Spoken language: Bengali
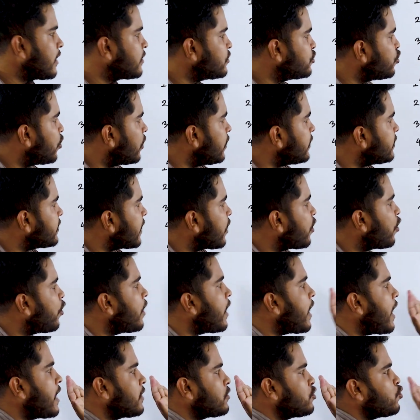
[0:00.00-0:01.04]
অ্যাকচুয়ালি দেখো
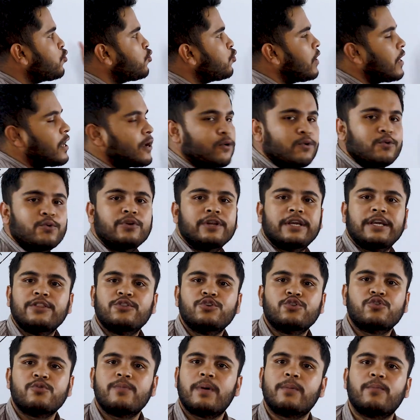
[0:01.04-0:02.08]
এতগুলা কোন
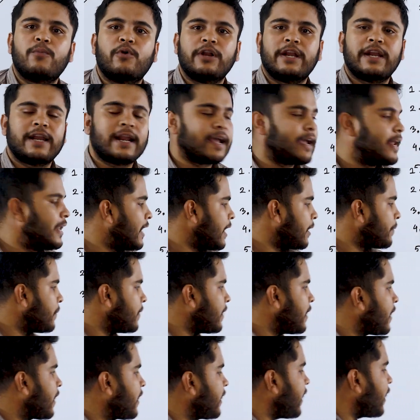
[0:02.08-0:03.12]
কিন্তু তোমার মনে রাখা লাগবে
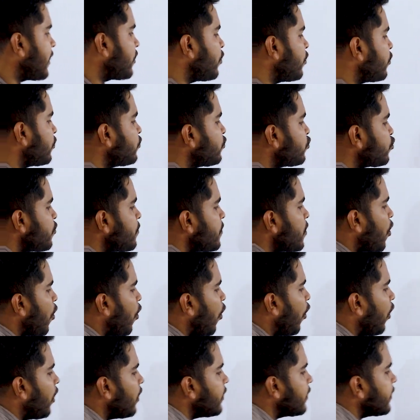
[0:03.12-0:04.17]
না কারণ তুমি
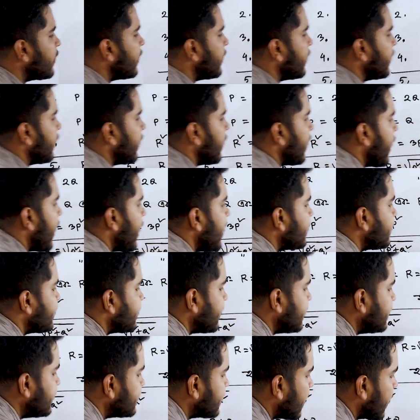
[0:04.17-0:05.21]
অলরেডি এই
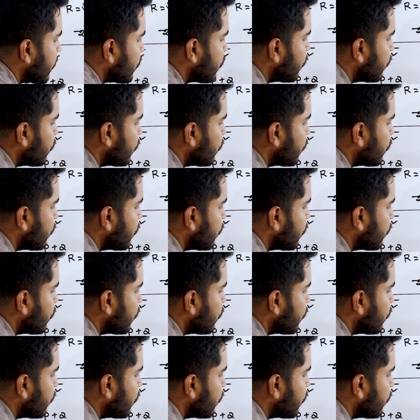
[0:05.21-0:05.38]
তিনটা